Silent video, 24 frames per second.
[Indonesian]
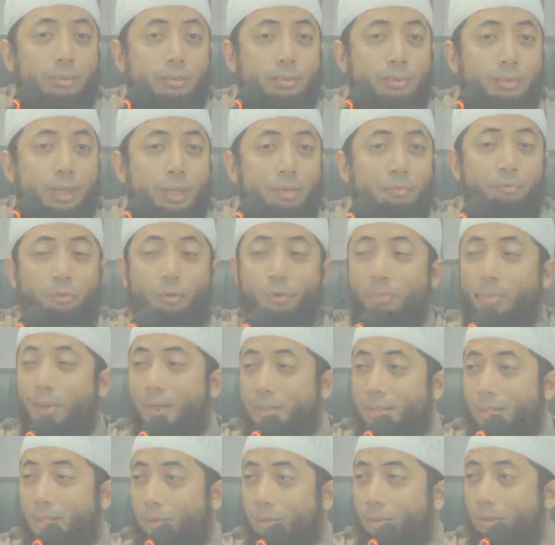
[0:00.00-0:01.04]

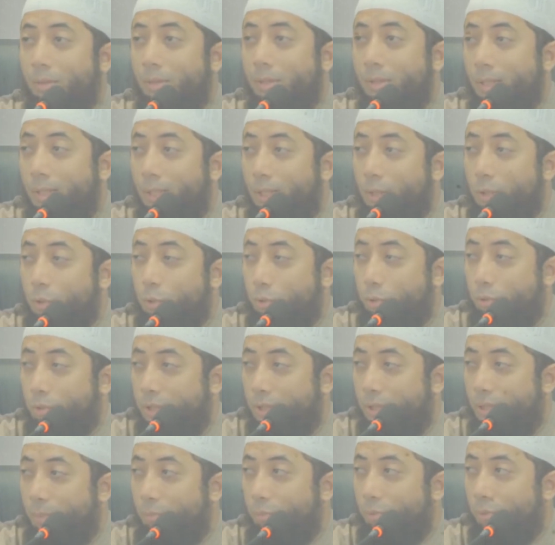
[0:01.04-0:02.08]
informasi atau instruksi
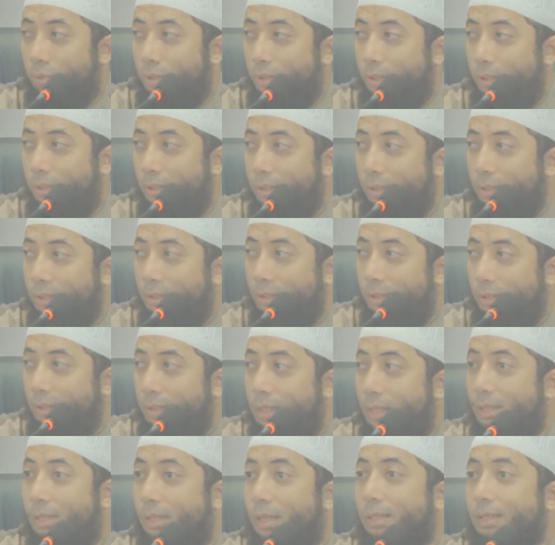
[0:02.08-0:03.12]
Namrud ini
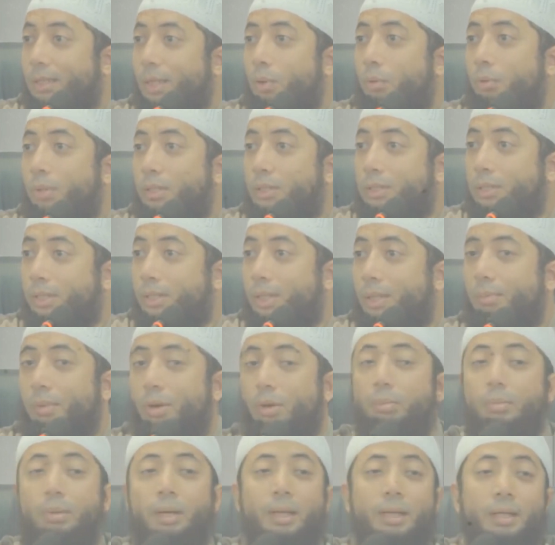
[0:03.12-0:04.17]
dan dia tahu istrinya baru
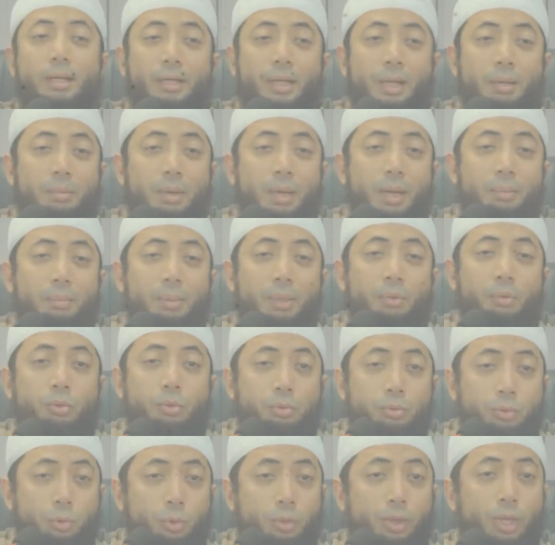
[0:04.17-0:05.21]
melahirkan malam itu
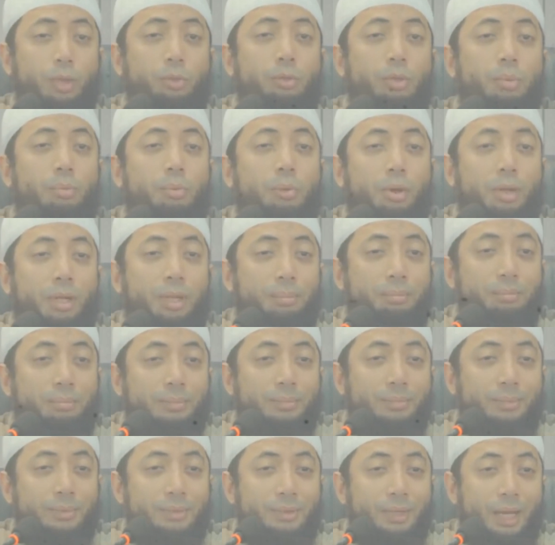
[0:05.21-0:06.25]
sore itu
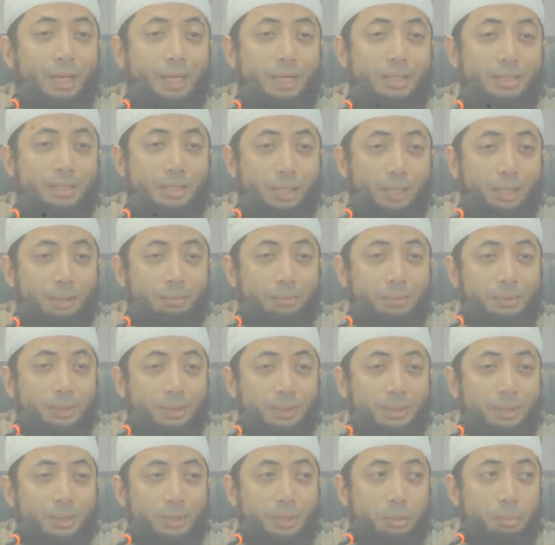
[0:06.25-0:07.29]
Ibrahim alaihissalam
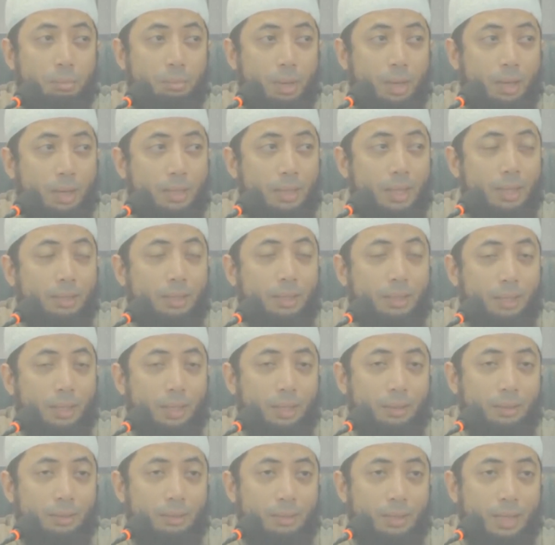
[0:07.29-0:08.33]
maka
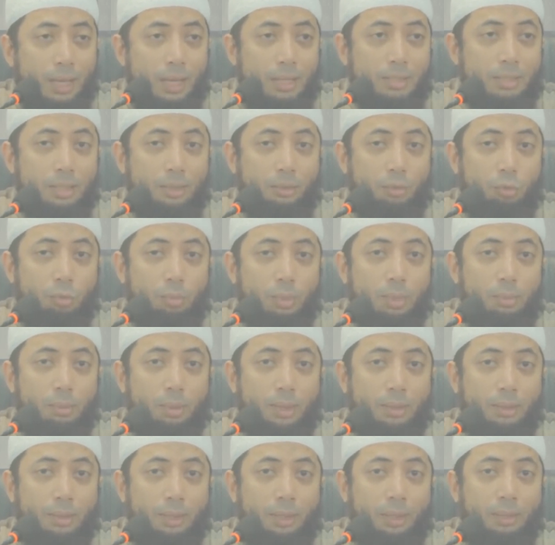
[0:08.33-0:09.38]
datanglah Azar ke rumahnya
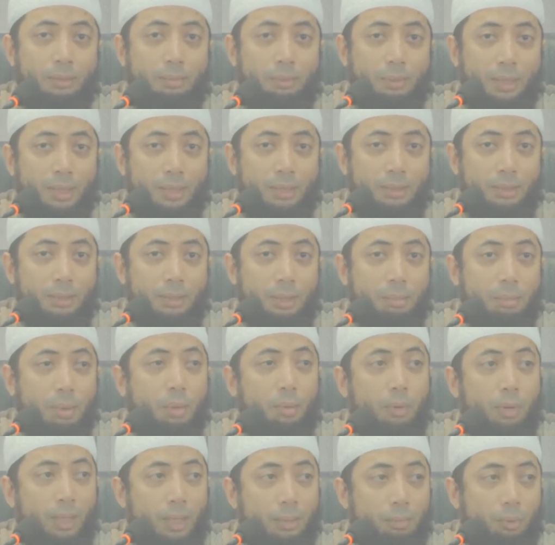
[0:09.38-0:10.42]
mengatakan kepada istrinya
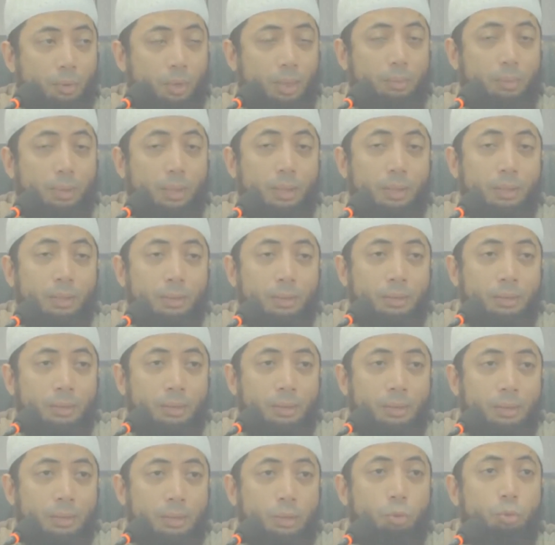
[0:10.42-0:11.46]
bawalah Ibrahim ini
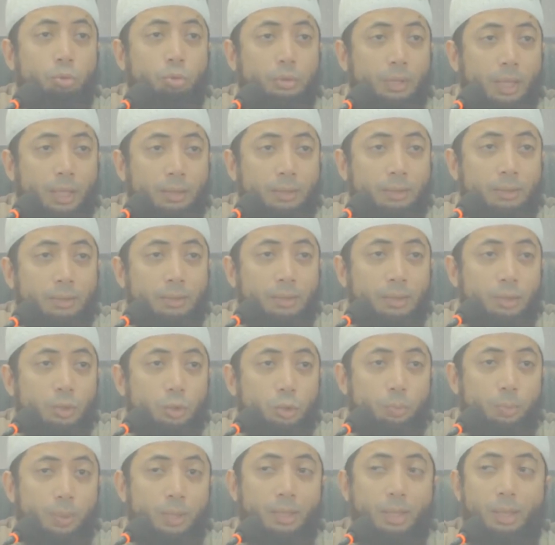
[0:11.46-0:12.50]
ke hutan
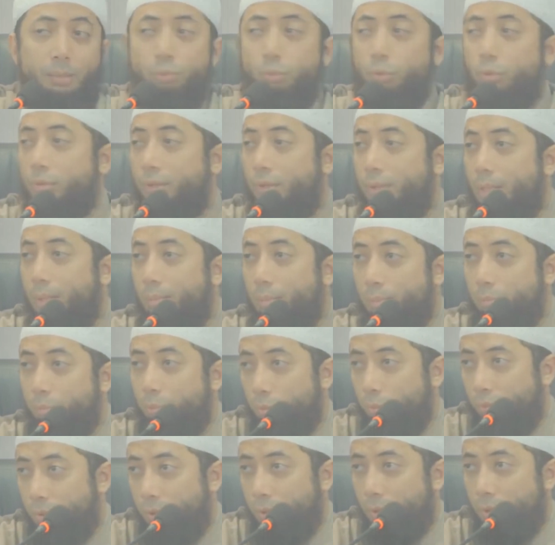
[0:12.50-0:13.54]
supaya Namrud tidak
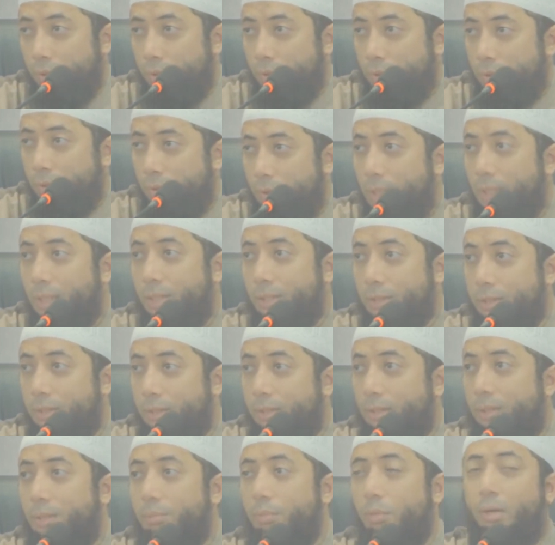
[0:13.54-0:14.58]
membunuhnya ringkas
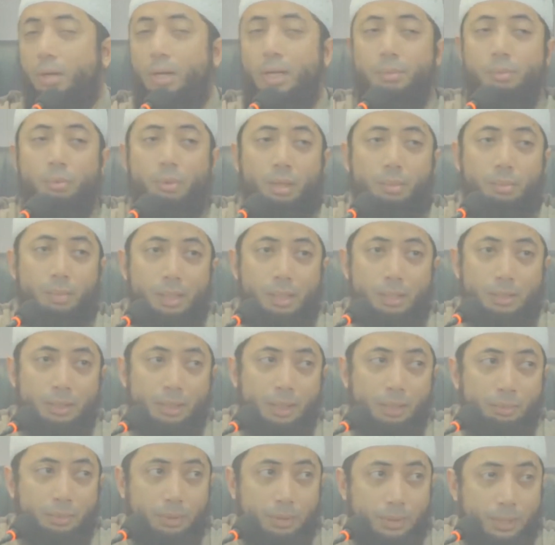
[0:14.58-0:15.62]
cerita dibawalah Ibrahim
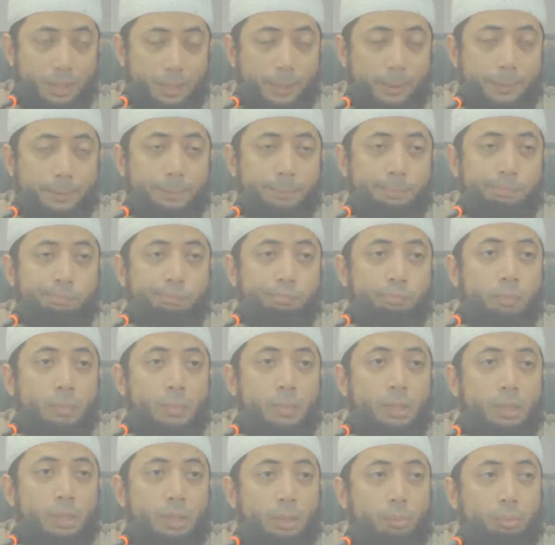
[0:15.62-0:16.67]
alaihissalam ke sana
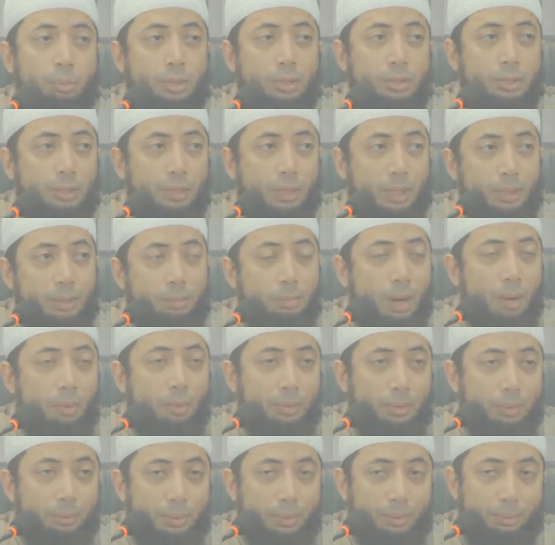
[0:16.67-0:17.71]
kemudian setelah dibawa
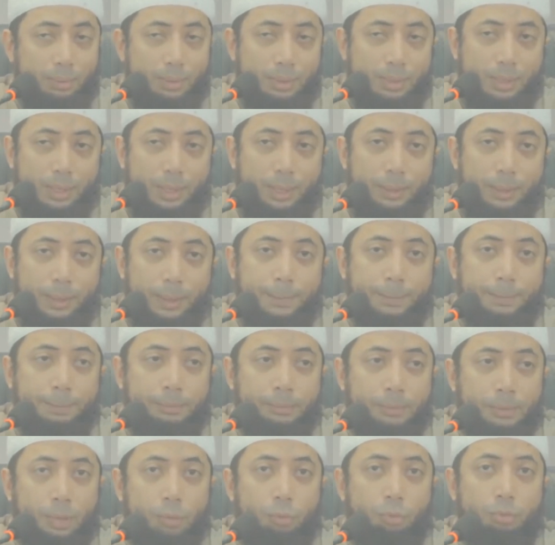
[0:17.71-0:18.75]
teman-teman
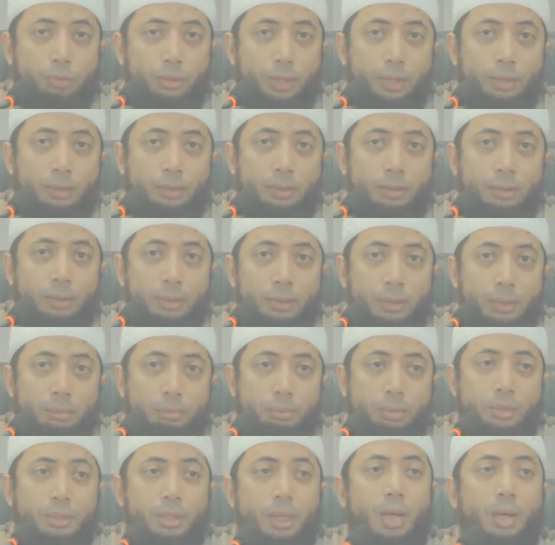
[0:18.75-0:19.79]
sekalian ke hutan
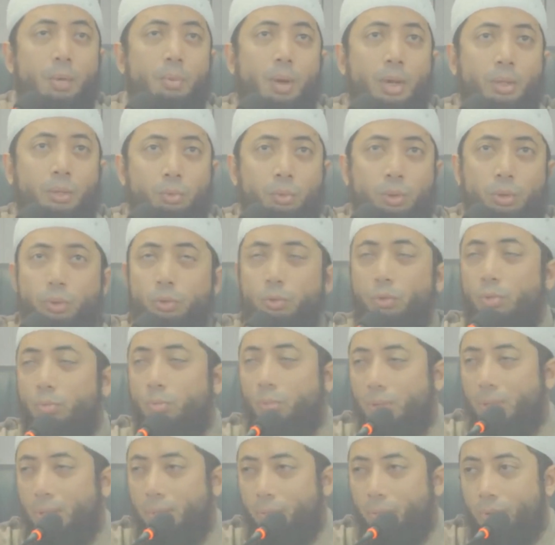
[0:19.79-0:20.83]
berjalan waktu waktu itu
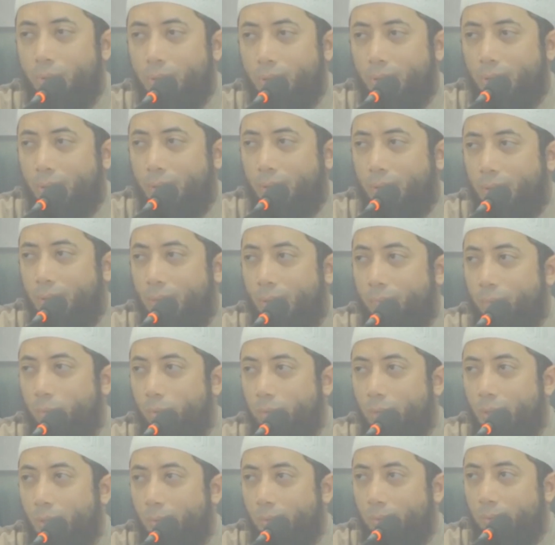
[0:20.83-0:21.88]
umur Namrud sekitar 30
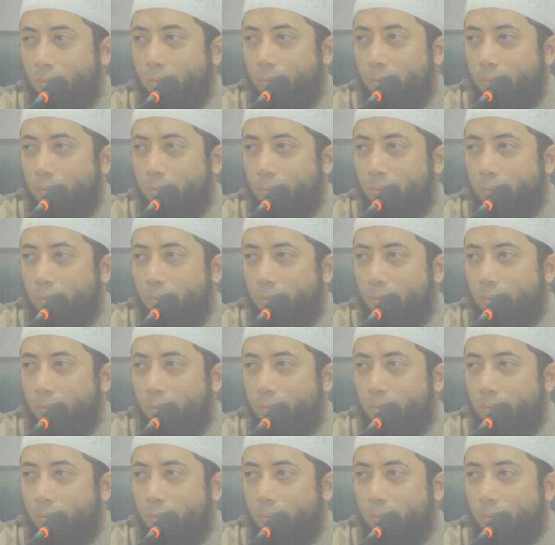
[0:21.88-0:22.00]
tahun